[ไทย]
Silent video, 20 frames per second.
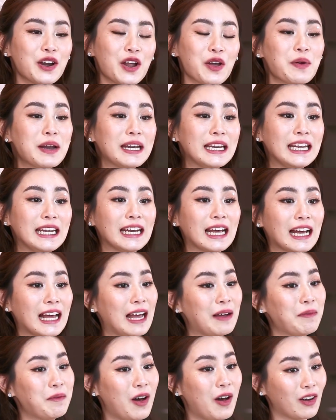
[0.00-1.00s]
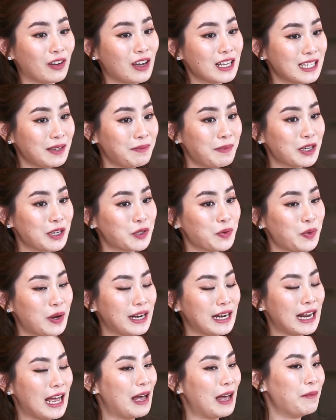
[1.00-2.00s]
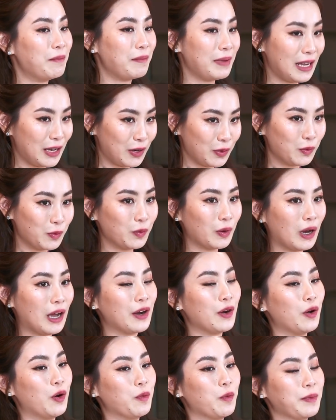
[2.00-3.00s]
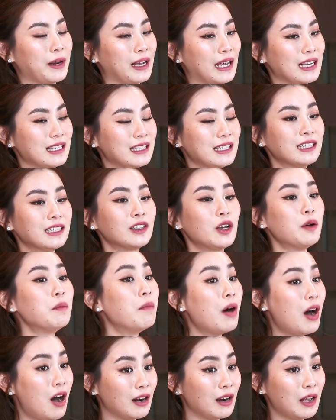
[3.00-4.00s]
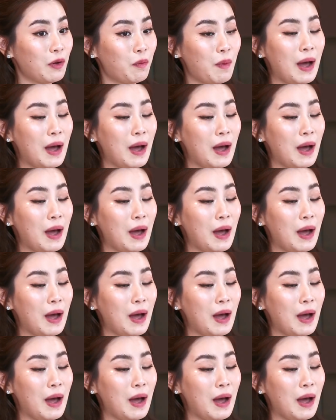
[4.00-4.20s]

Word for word: โดยวันนี้นะคะหมอก็จะมาชวนทำเมนูขนมนะคะ ซึ่งต้องบอกเลย